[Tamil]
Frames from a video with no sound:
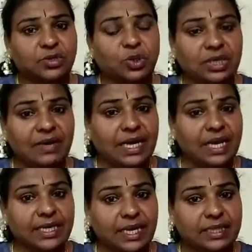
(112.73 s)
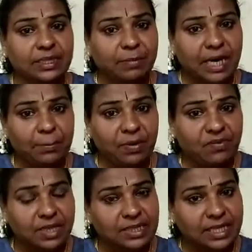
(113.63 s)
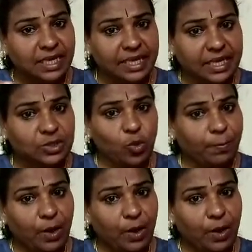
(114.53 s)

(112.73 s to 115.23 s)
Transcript: சுத்தவெளியில இருந்து மடிப்பு விழுந்து அதுல இருந்து ஒரு